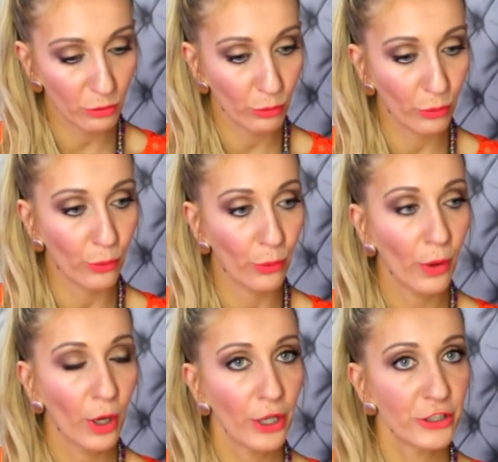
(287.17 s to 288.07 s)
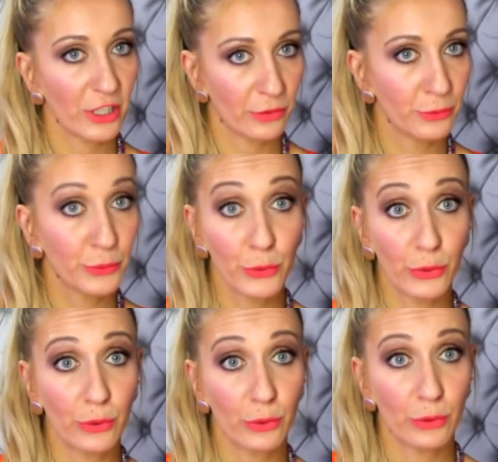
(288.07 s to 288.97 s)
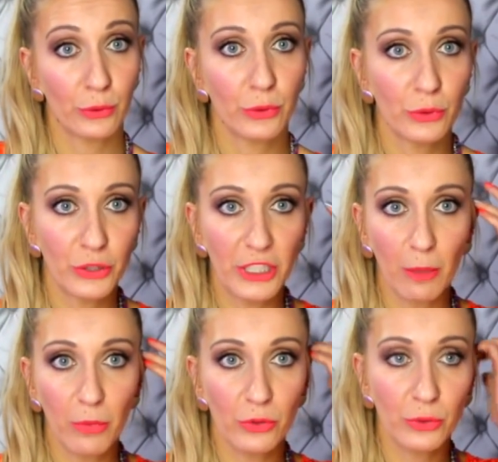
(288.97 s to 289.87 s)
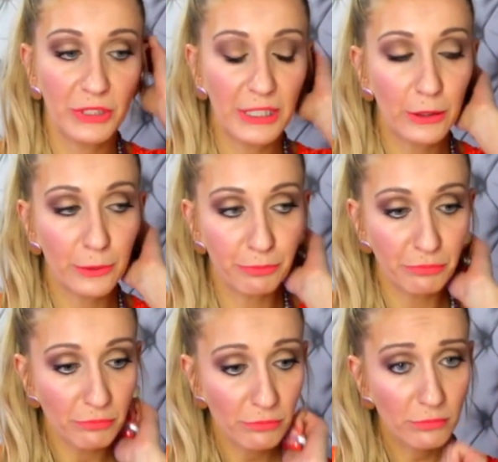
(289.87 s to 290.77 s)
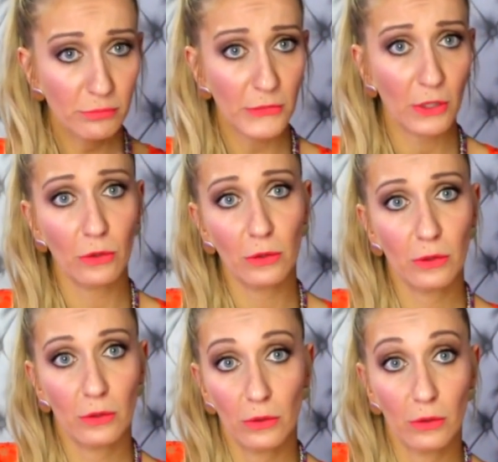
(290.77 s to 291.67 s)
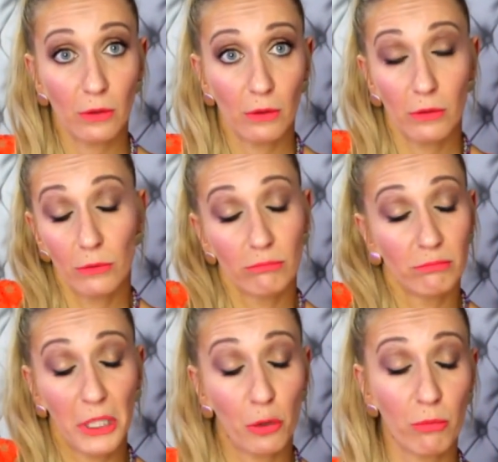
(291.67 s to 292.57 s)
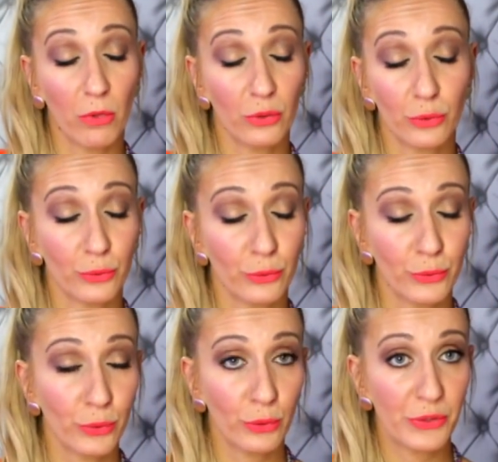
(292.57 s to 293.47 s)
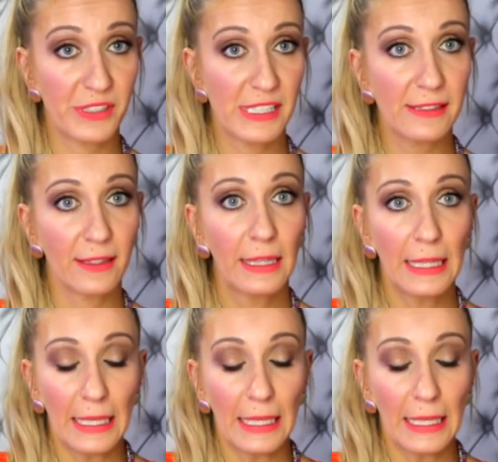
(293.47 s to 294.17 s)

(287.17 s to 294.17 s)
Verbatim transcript: Donc, j'avoue que j'ai abandonné euh, mes commandes sur le site